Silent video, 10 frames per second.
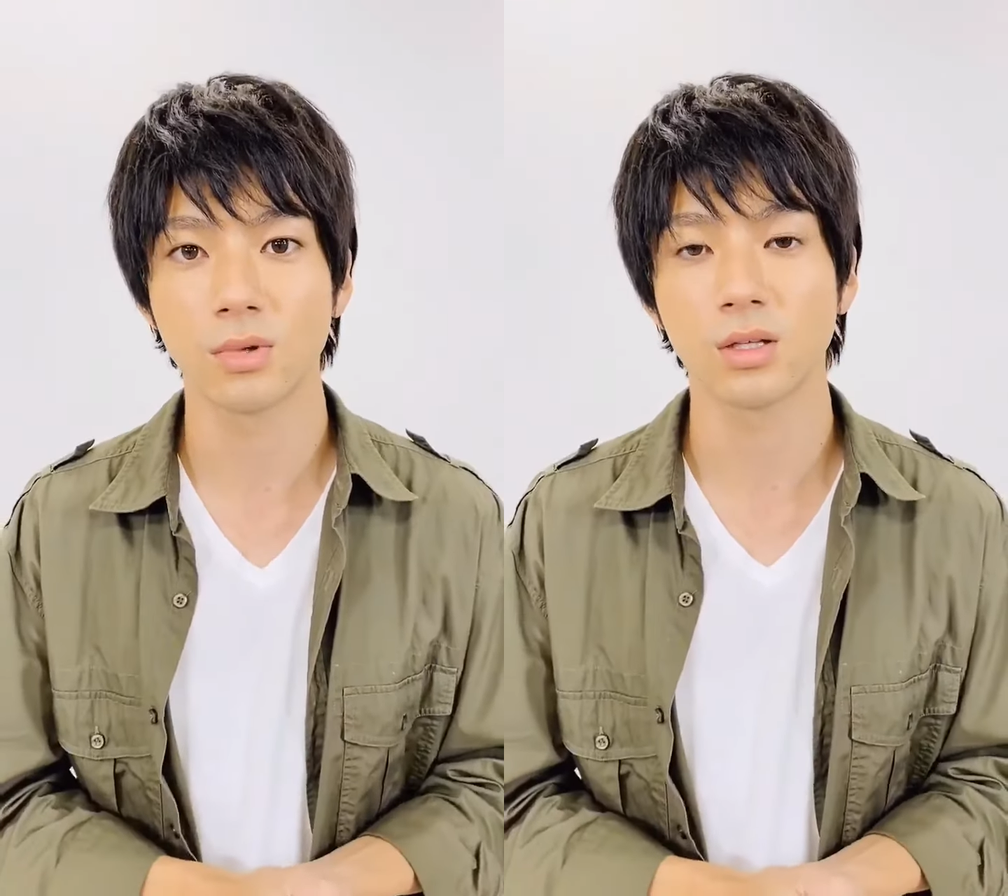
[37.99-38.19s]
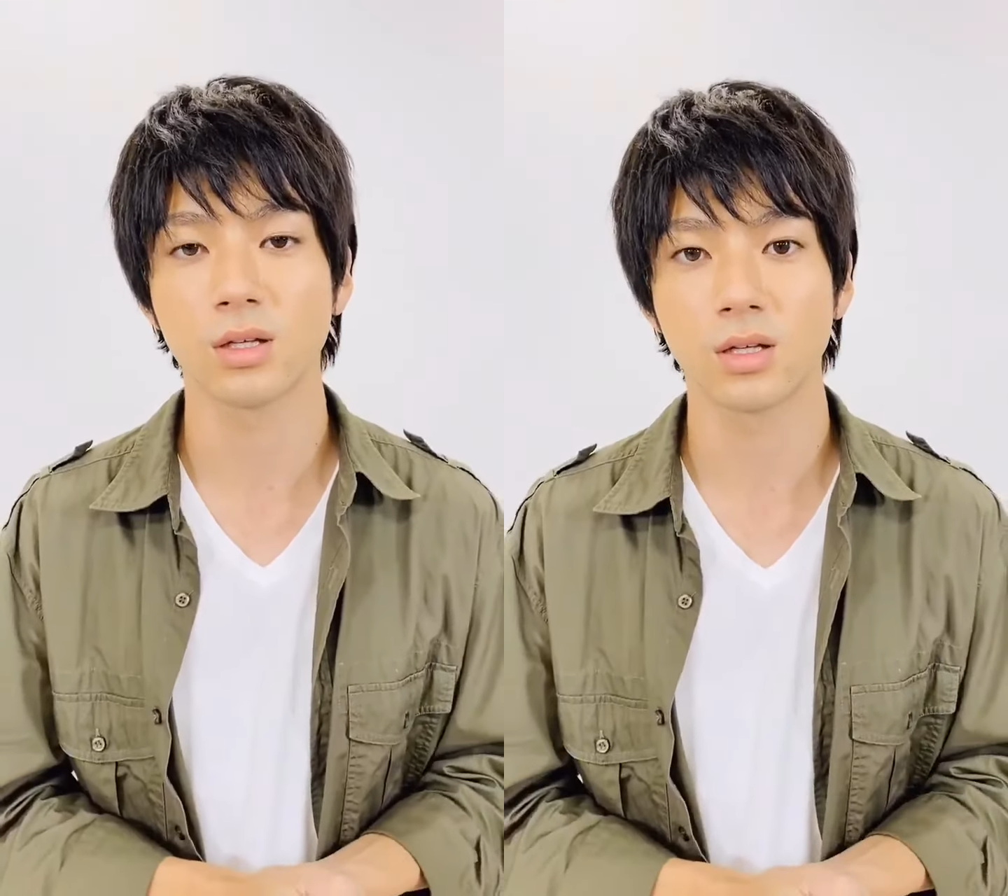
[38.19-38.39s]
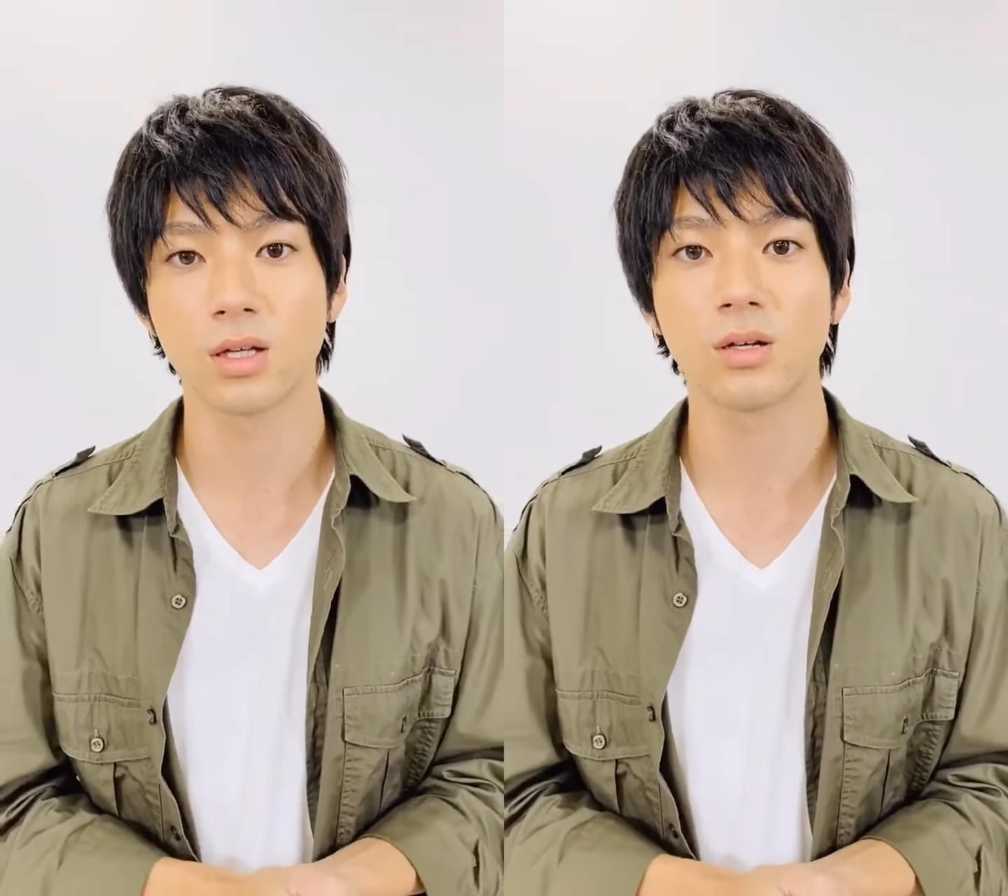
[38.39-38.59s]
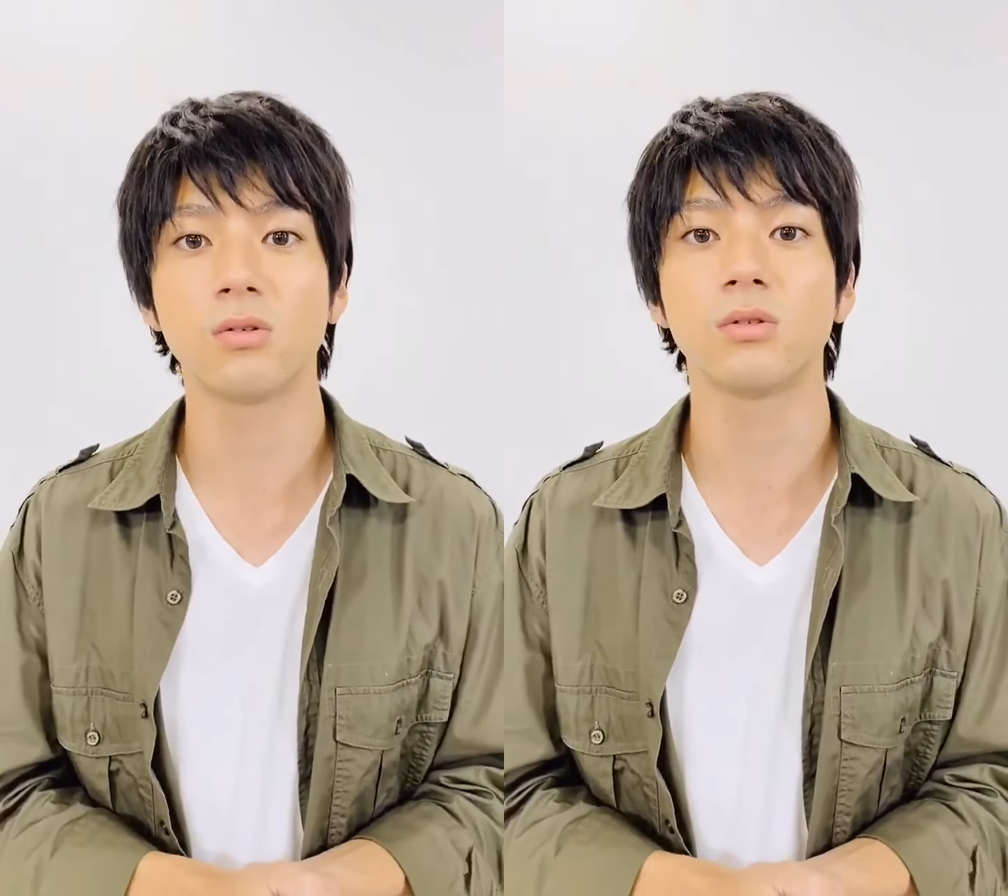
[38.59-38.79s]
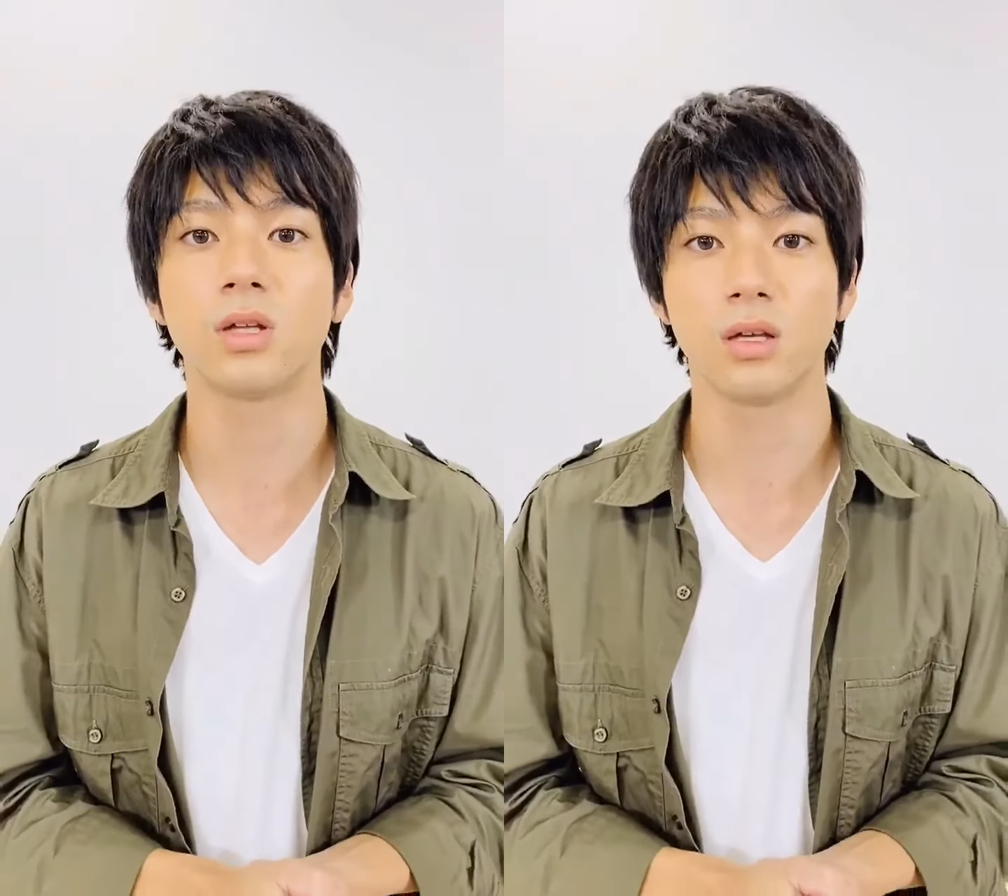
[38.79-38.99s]
まで切り
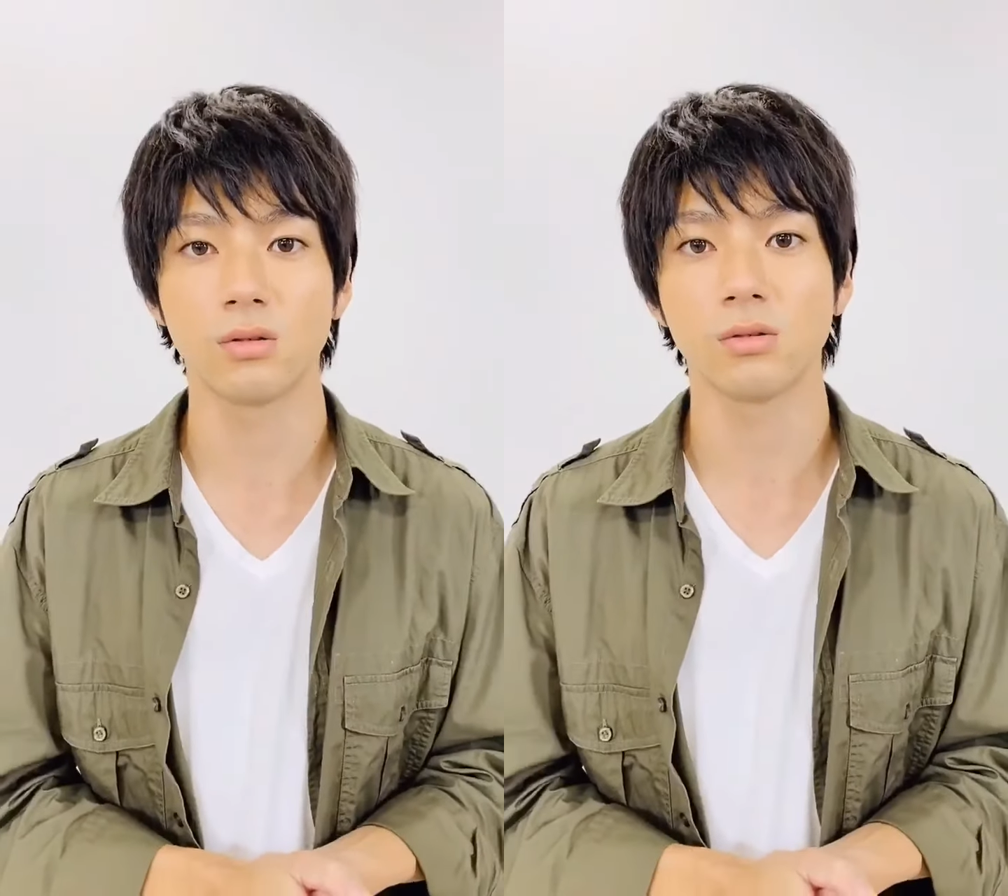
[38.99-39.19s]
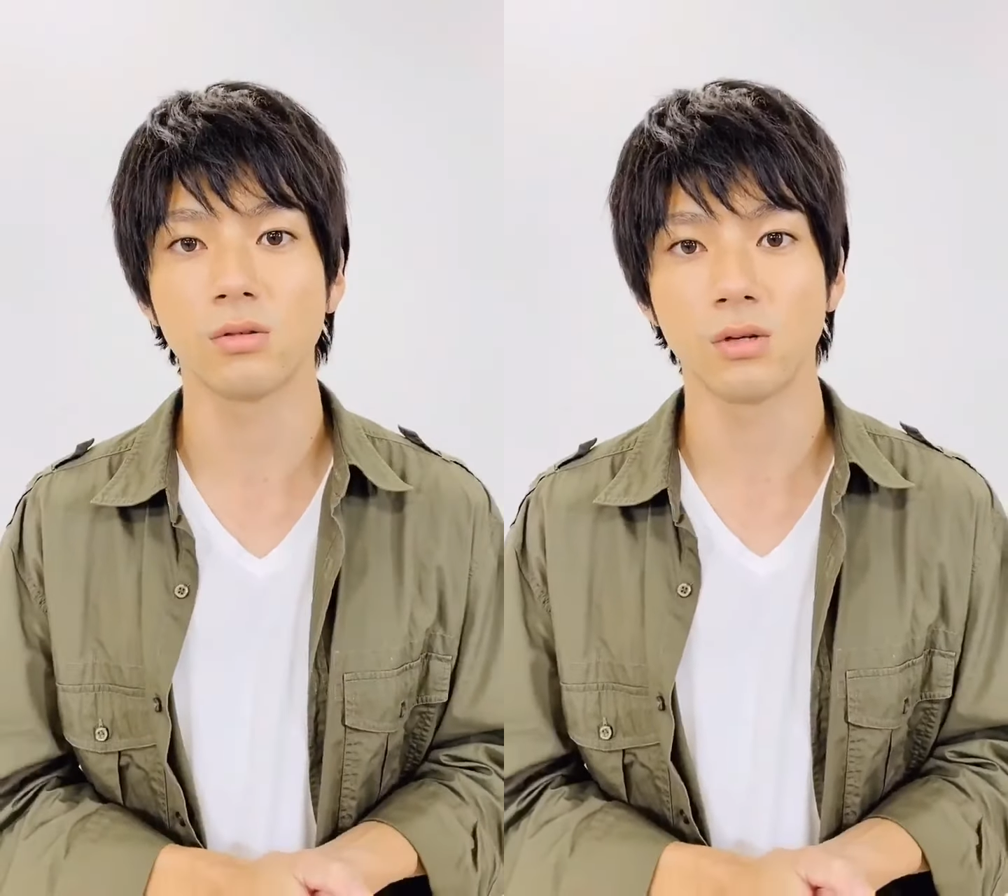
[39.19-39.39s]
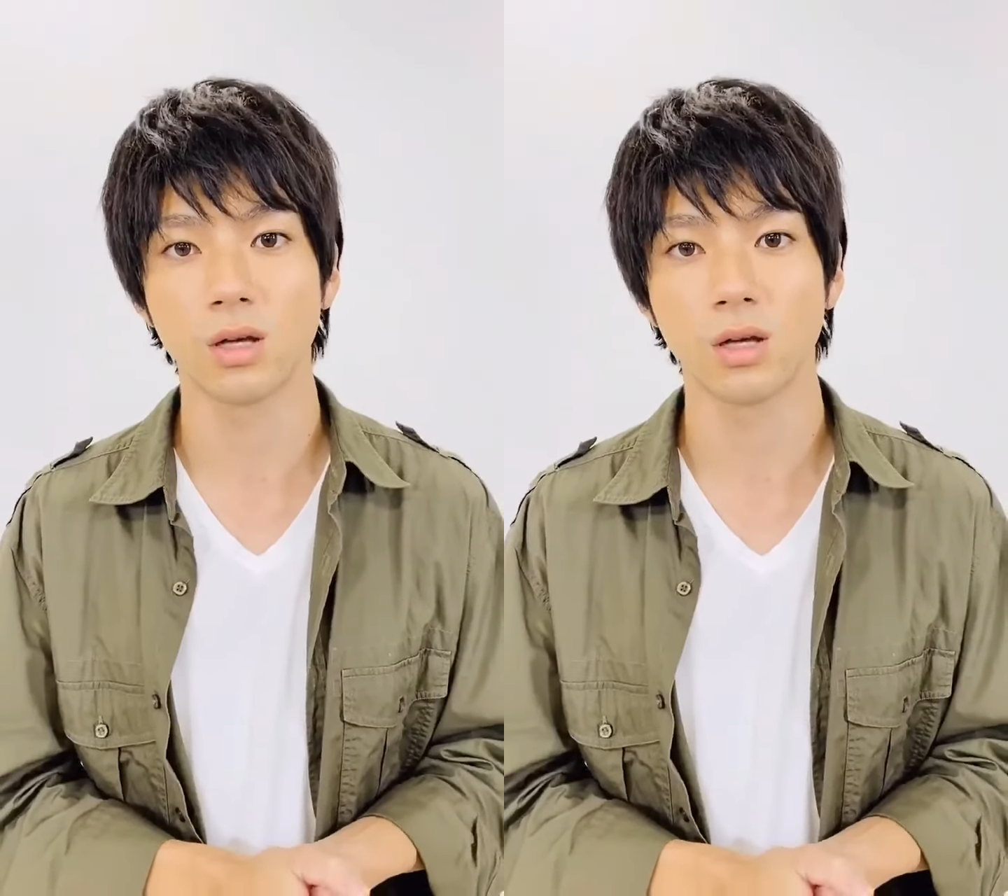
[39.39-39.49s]
込んでいく、